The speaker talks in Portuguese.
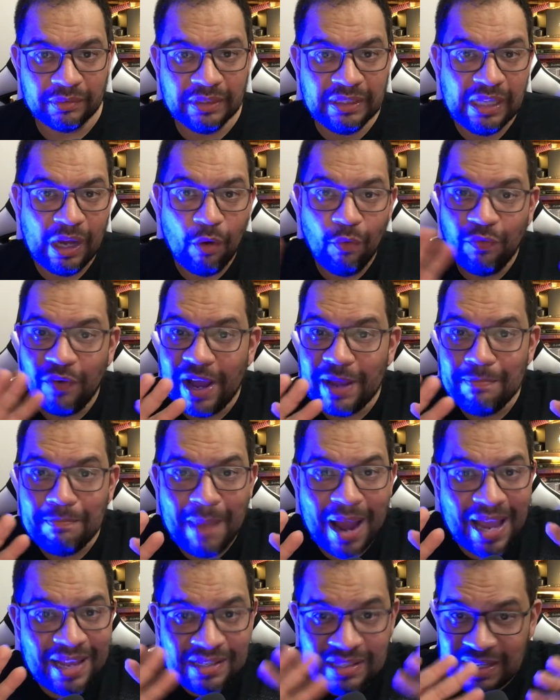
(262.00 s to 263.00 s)
não vai
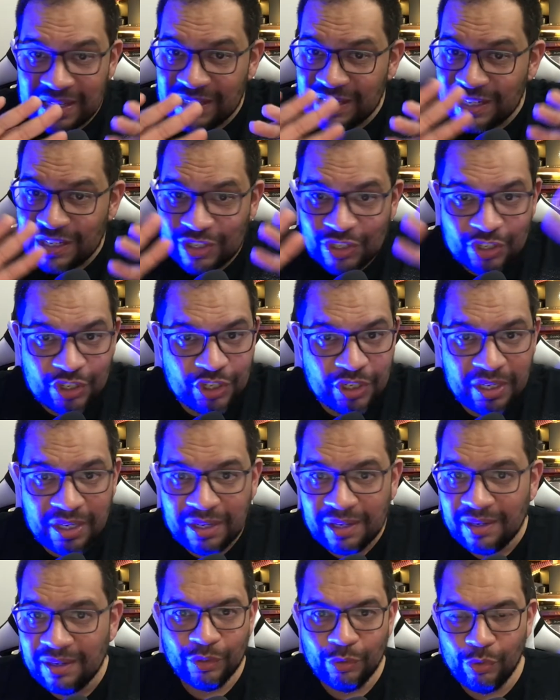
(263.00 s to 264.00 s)
mais
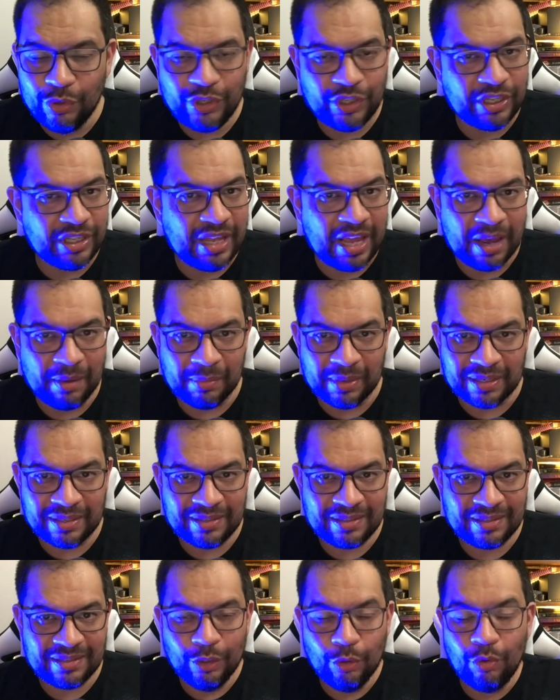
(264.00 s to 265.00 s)
existir nos
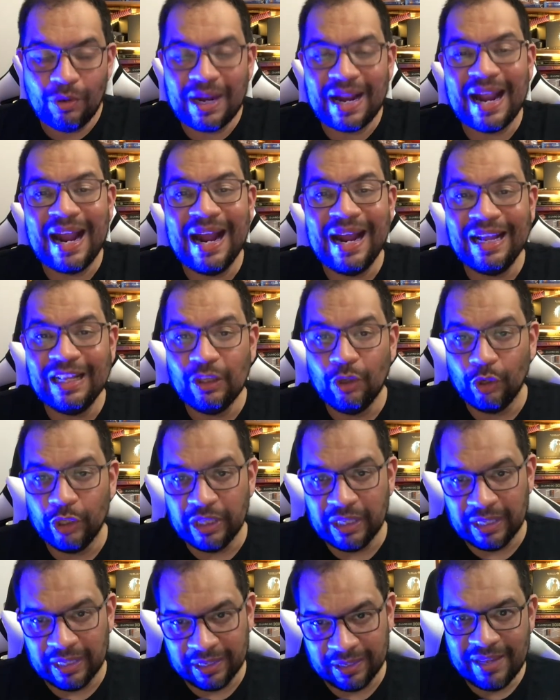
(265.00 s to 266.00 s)
cinemas, no
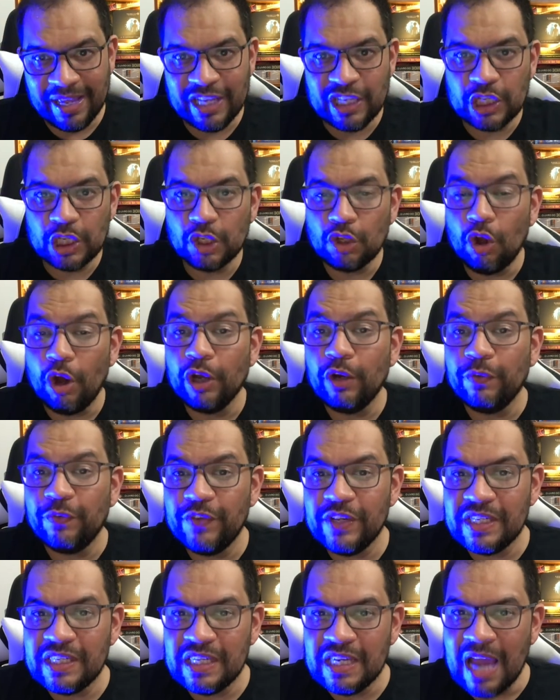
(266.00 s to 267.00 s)
cânone, na história
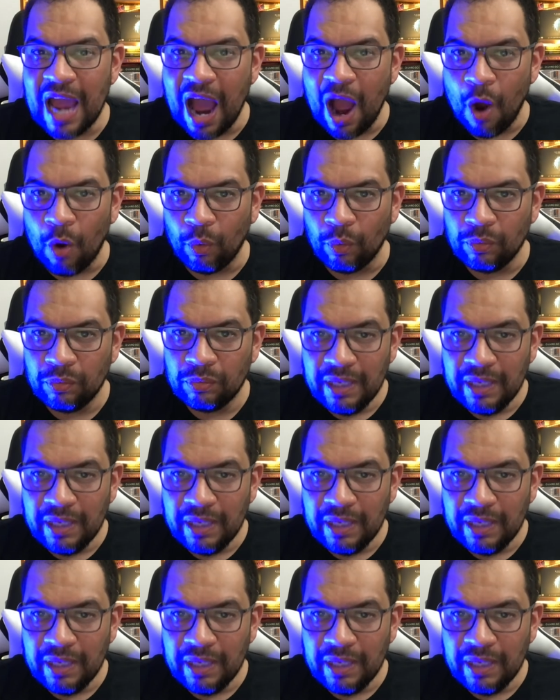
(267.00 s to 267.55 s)
oficial.